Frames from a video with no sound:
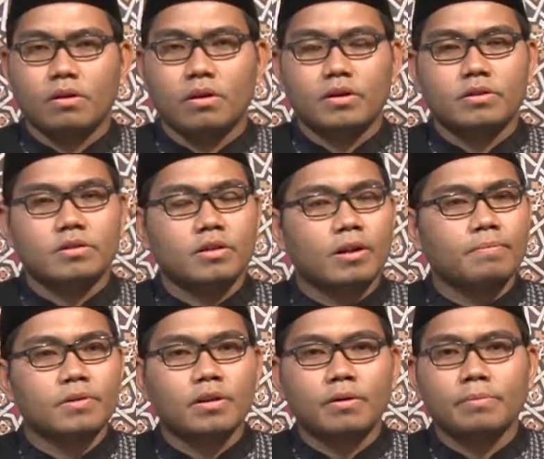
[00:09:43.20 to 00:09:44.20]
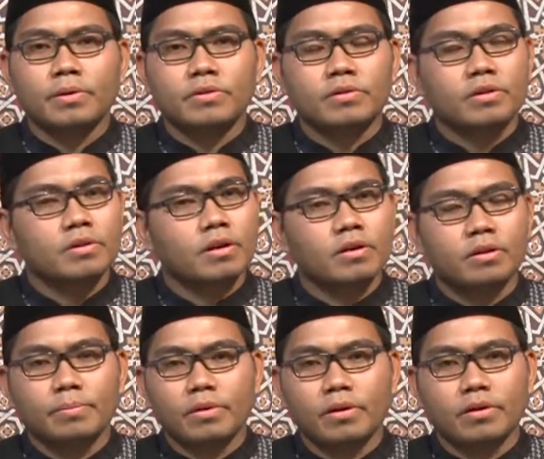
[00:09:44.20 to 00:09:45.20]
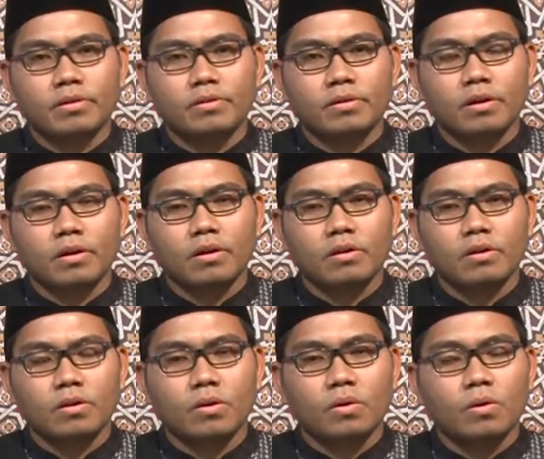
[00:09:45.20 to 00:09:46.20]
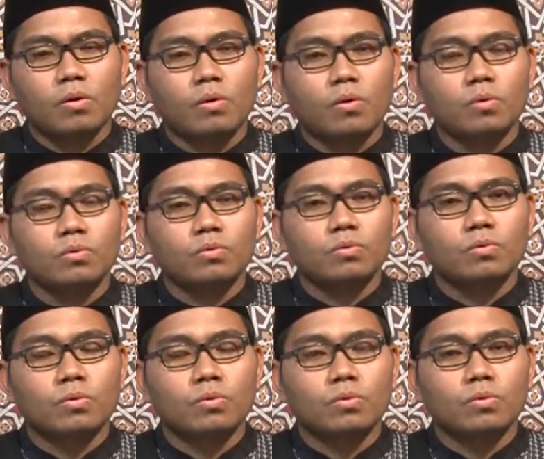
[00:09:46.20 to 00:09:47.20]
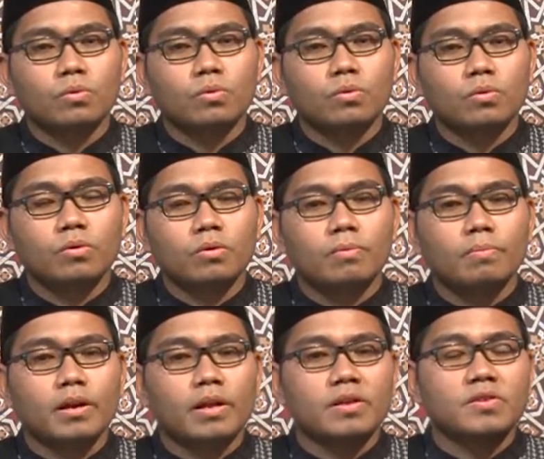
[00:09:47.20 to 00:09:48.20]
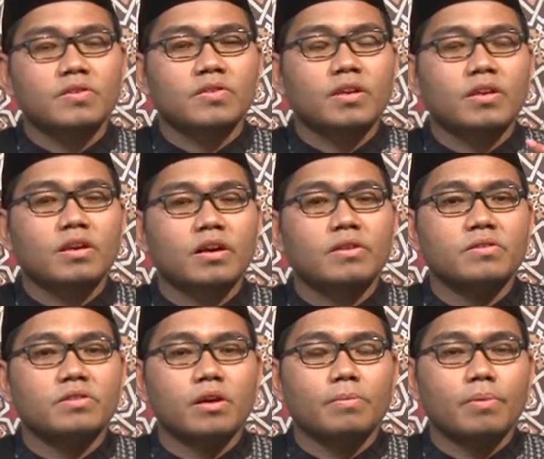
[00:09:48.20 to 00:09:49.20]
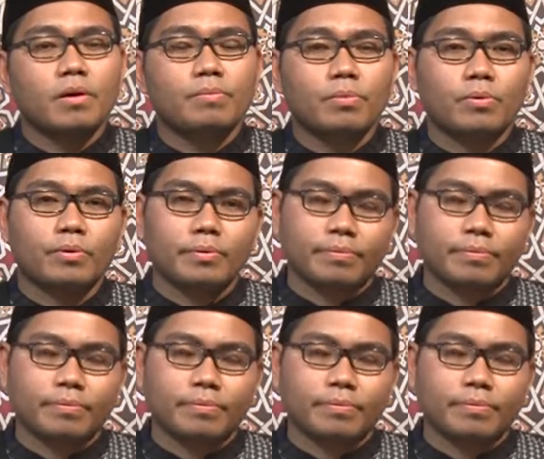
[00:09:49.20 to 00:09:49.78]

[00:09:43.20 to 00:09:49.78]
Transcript: Islam tidak mengizinkan kepada kita untuk melecehkan siapapun.